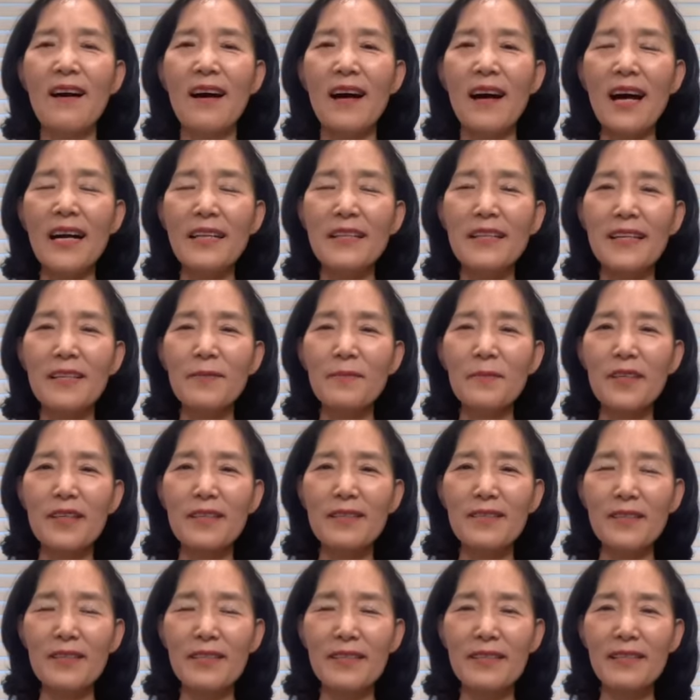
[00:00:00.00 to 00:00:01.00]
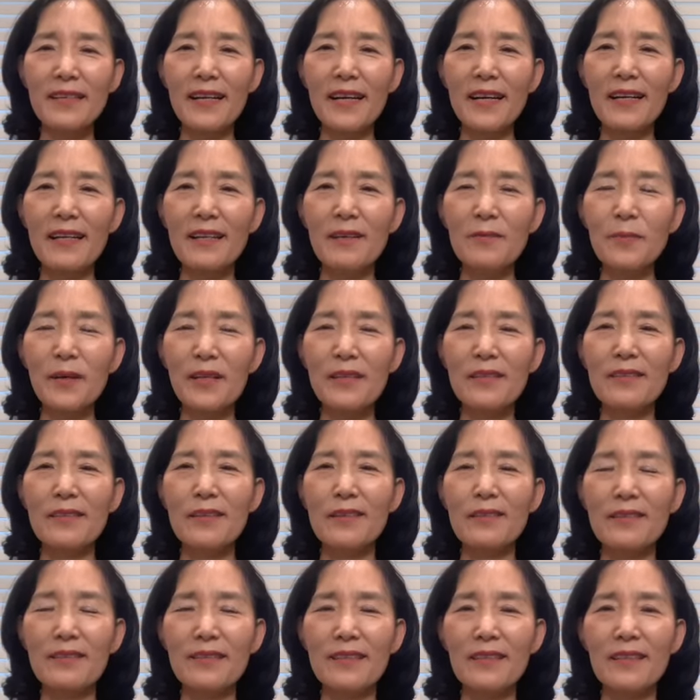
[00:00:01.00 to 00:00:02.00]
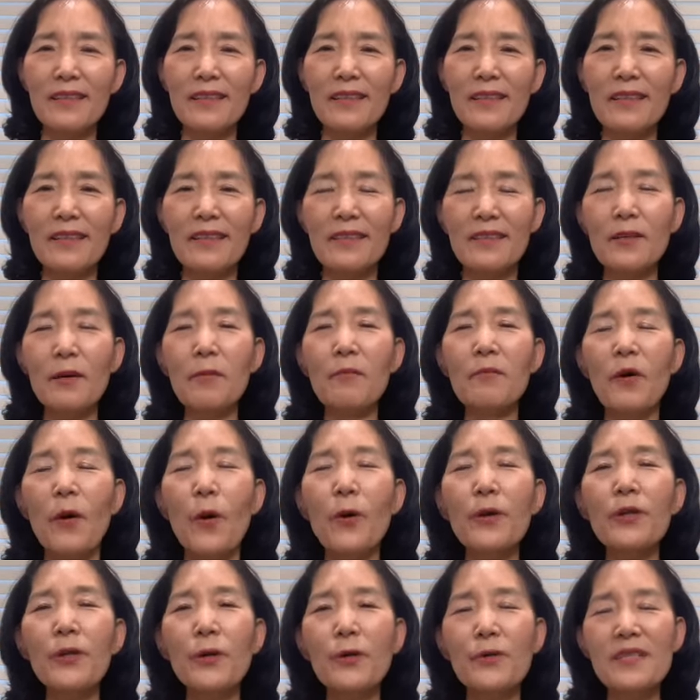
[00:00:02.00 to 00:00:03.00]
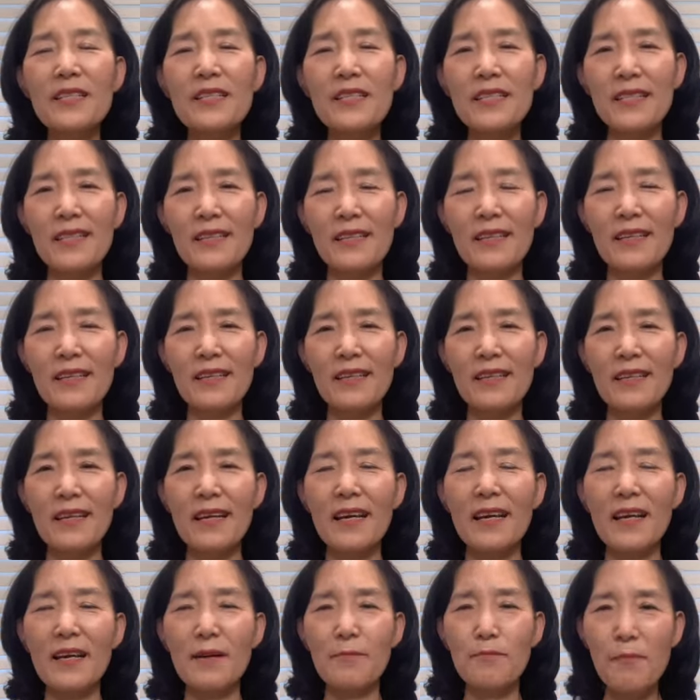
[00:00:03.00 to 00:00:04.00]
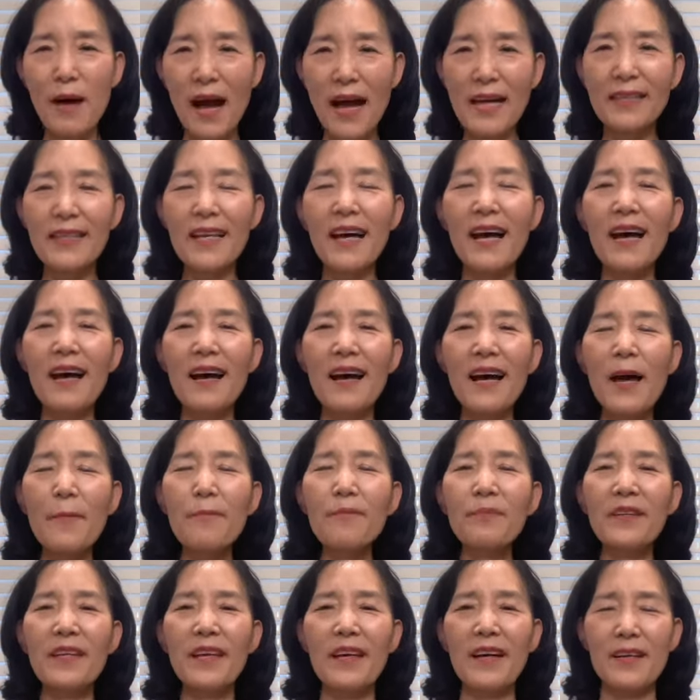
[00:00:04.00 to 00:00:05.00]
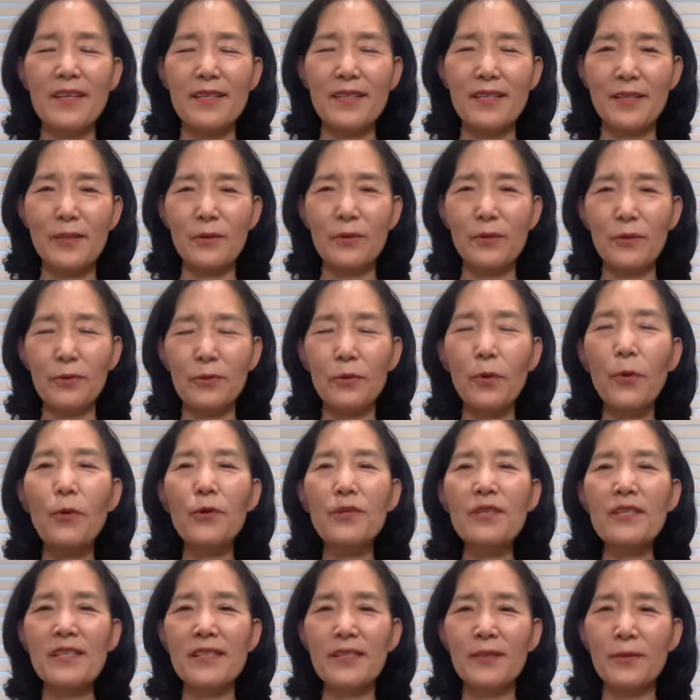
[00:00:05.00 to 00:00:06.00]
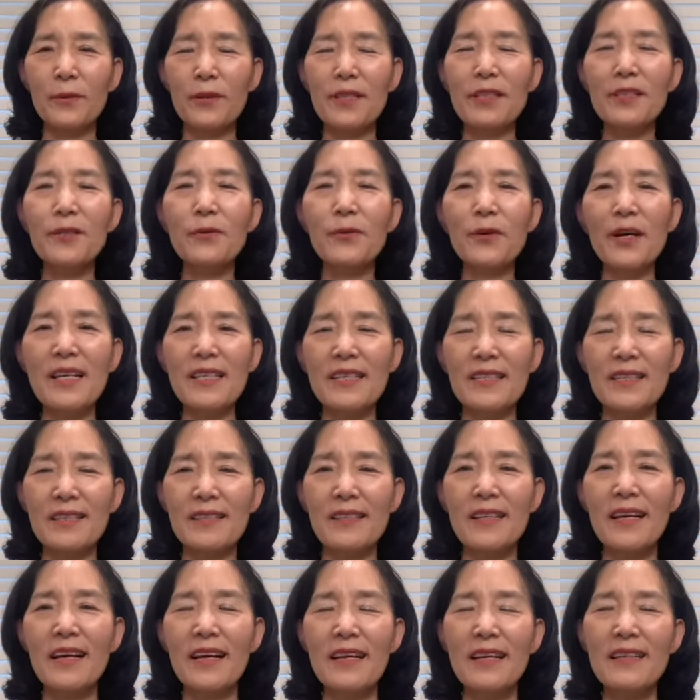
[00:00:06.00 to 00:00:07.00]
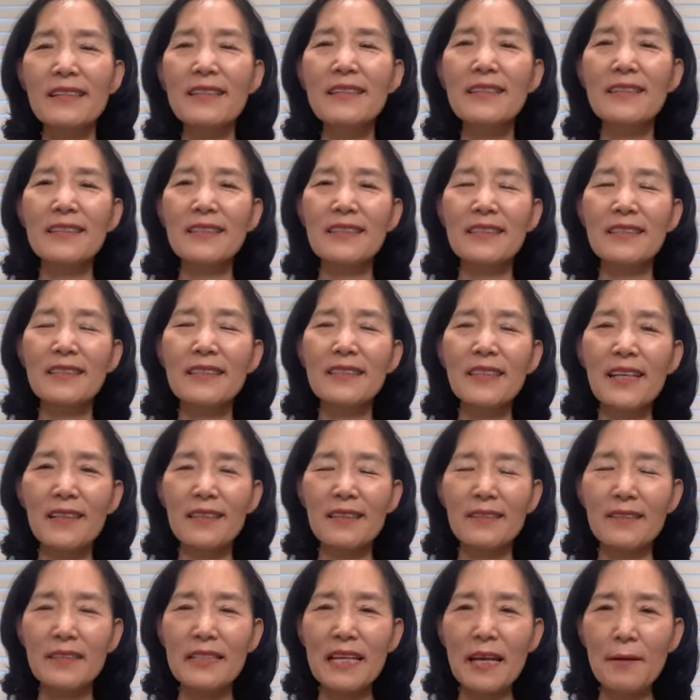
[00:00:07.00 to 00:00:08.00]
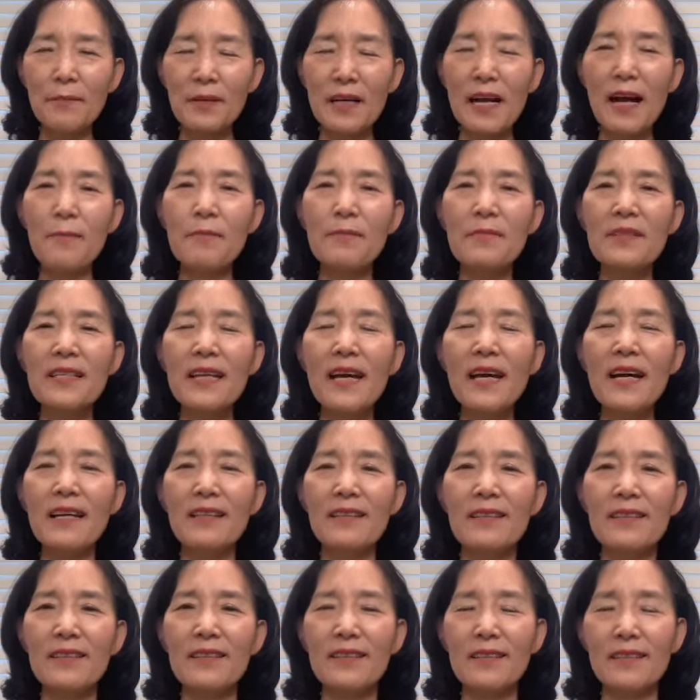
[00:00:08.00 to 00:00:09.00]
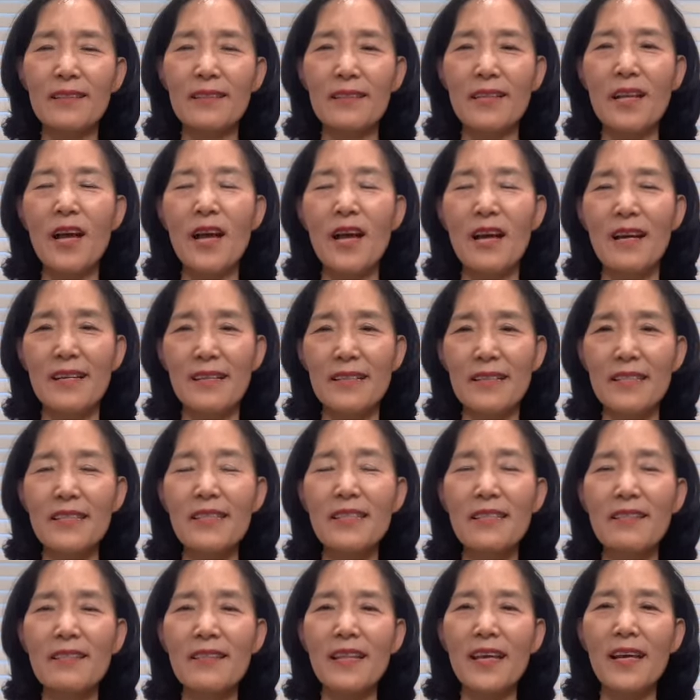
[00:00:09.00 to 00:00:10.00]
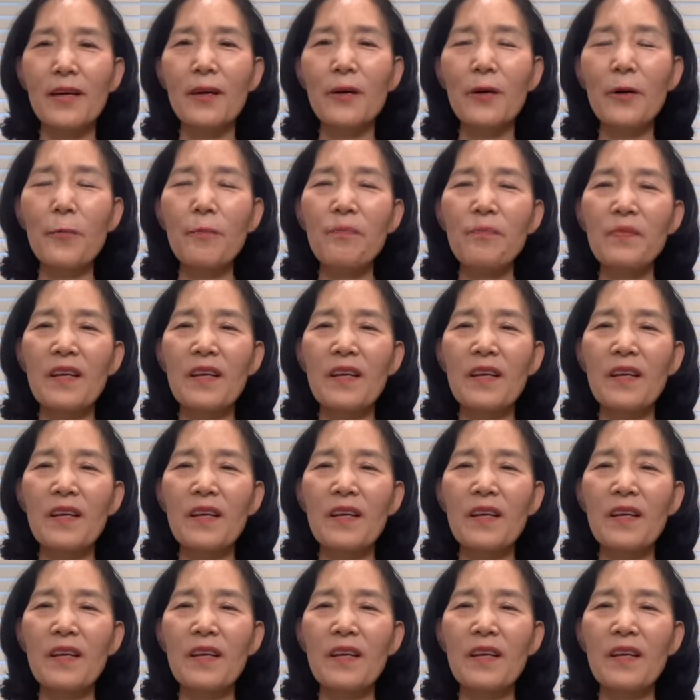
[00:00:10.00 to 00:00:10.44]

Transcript: 하나님께서 이스라엘 백성들이 정말 어려운 시기마다 함께 하시고 도우시고 인도하신 그 은혜를 참 감사하는 그런 시인데요.